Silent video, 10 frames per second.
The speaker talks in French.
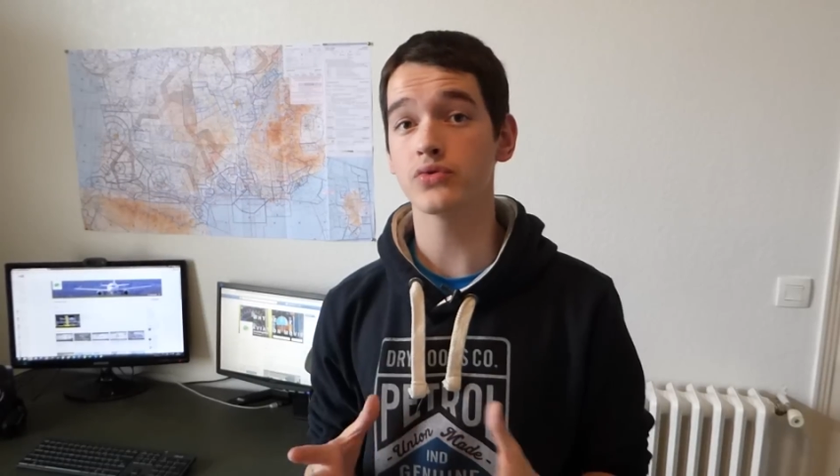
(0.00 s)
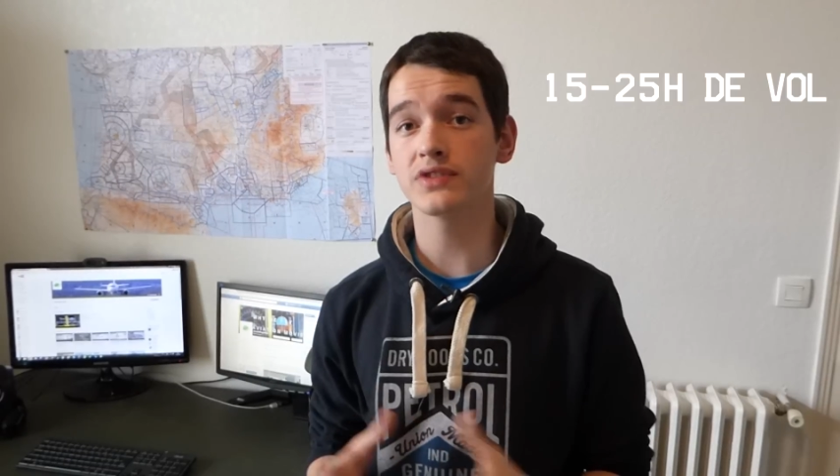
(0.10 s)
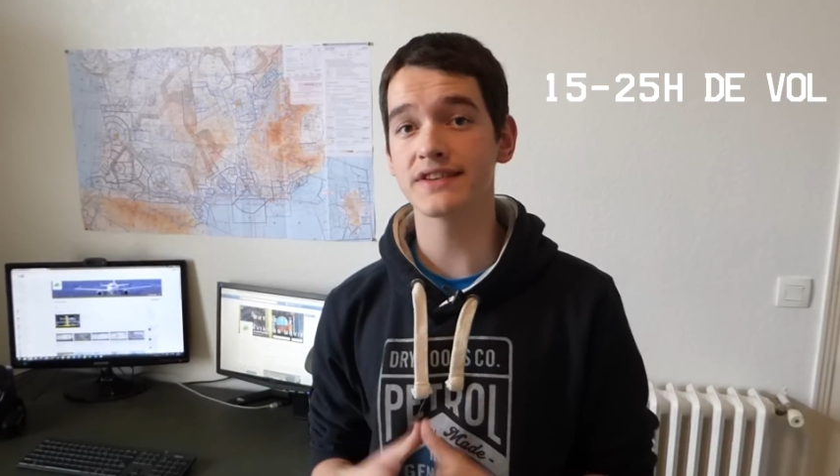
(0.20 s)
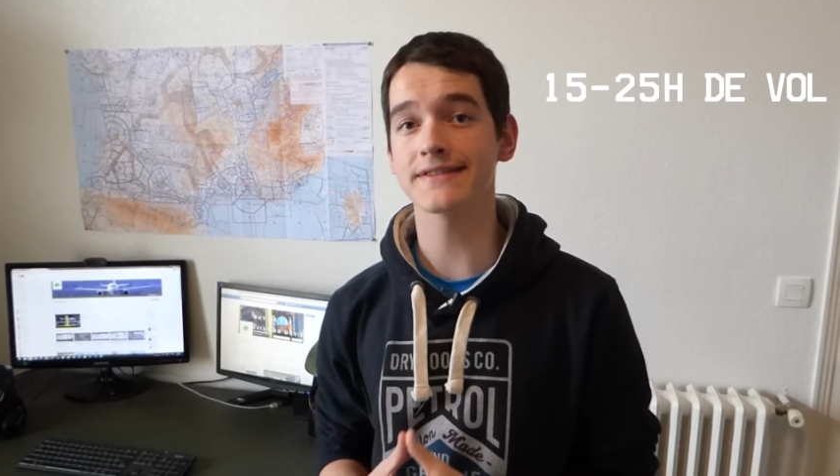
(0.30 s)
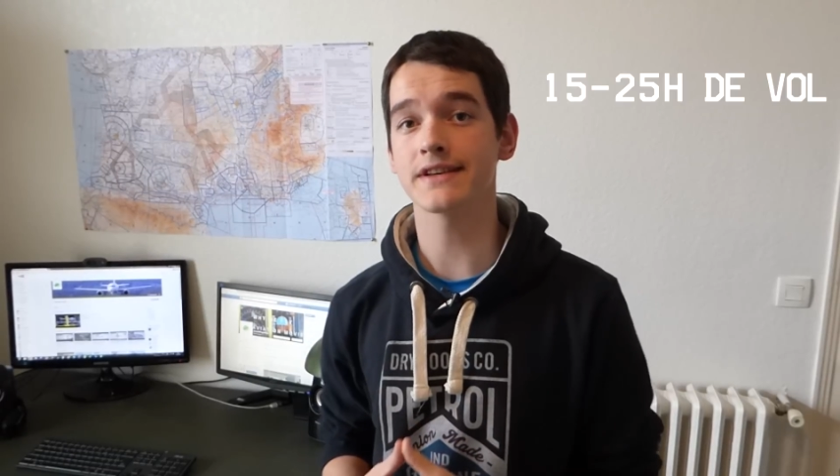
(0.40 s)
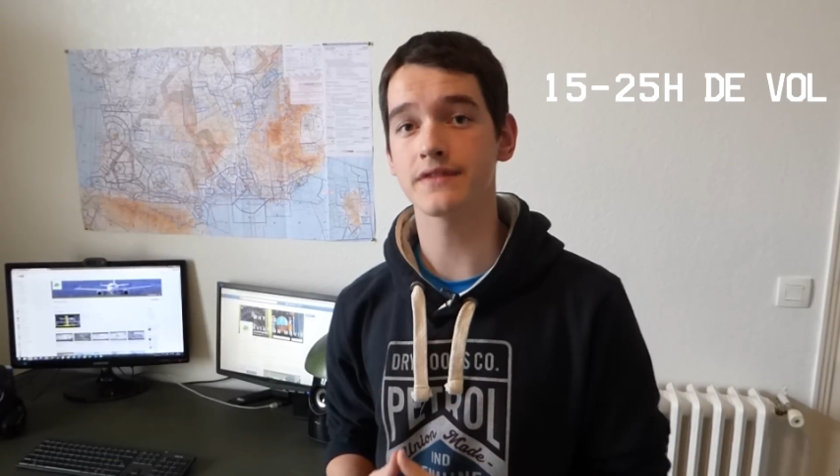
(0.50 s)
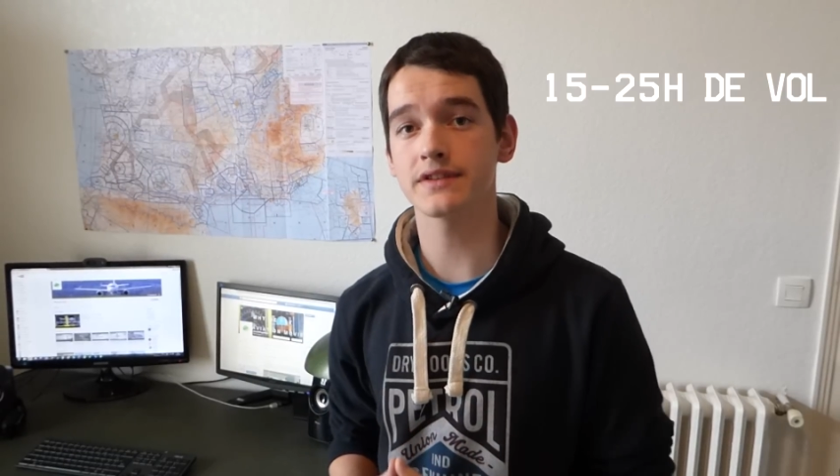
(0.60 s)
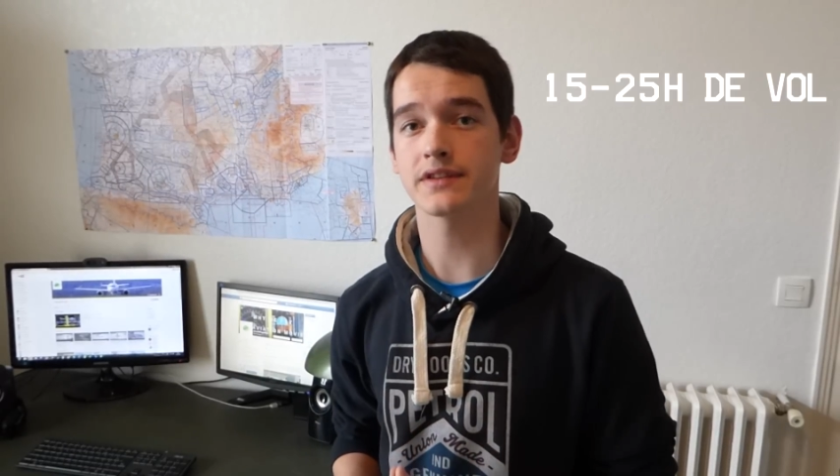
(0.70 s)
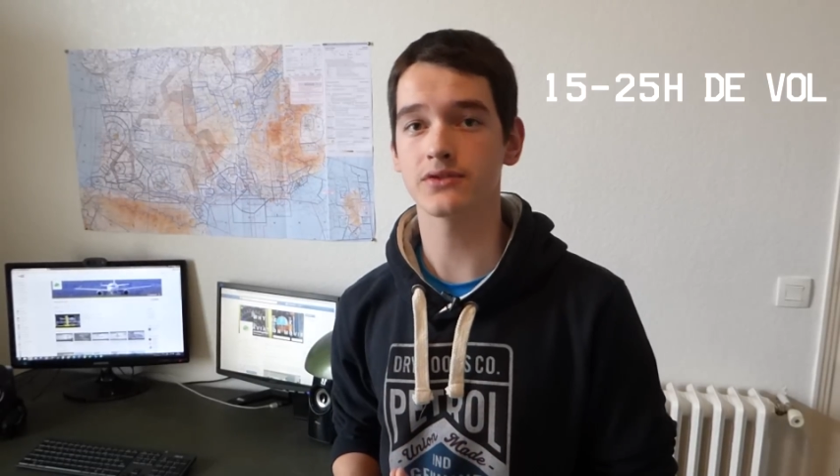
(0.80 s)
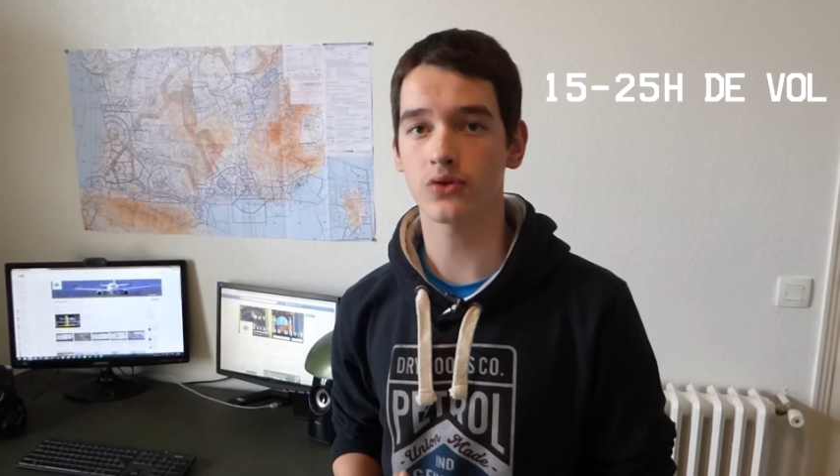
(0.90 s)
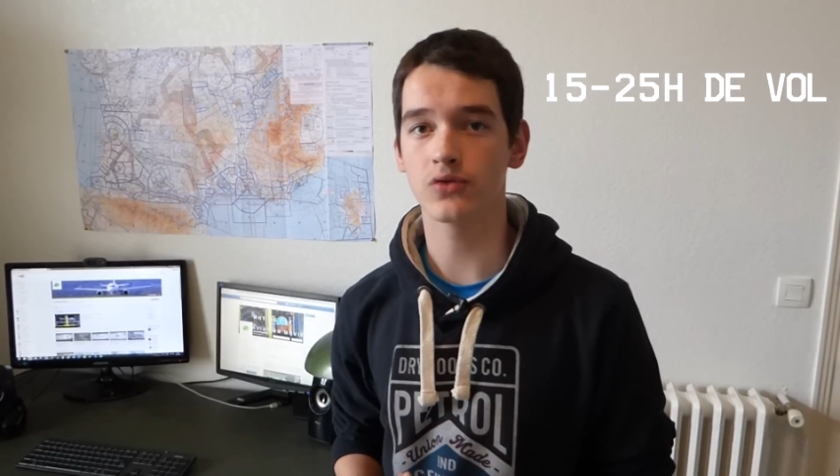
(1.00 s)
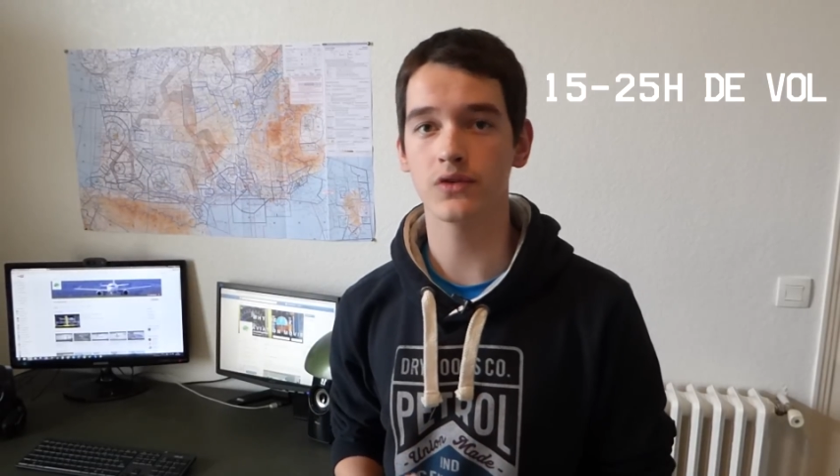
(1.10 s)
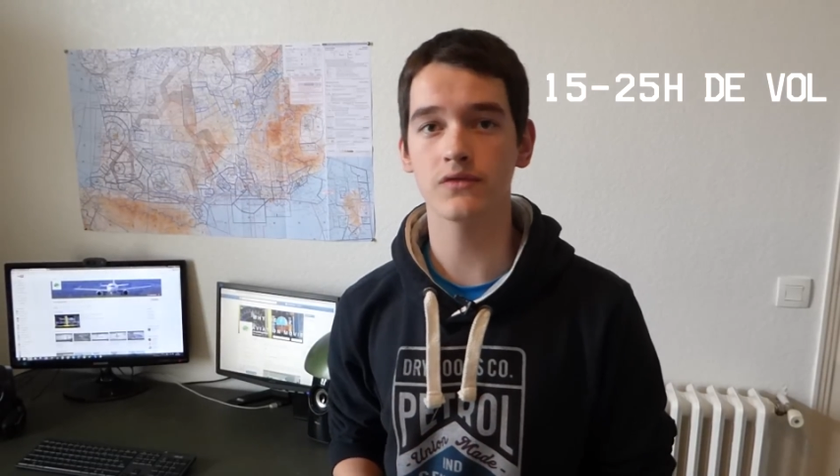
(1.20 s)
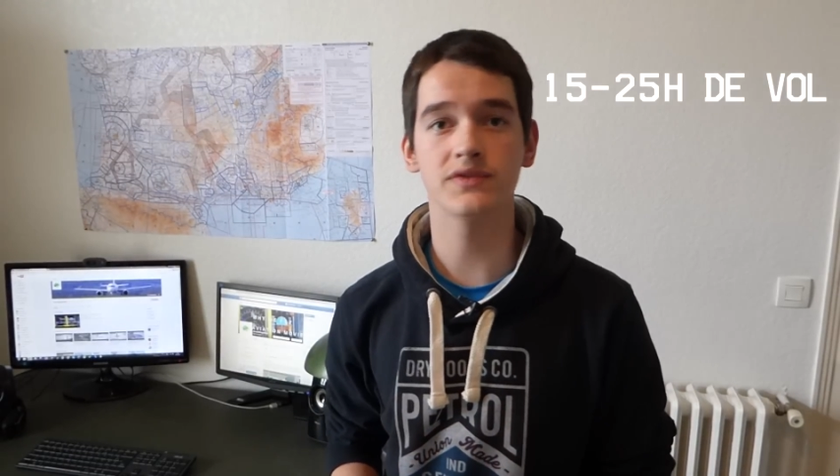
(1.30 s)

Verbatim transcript: de 15 à 25 heures de vol,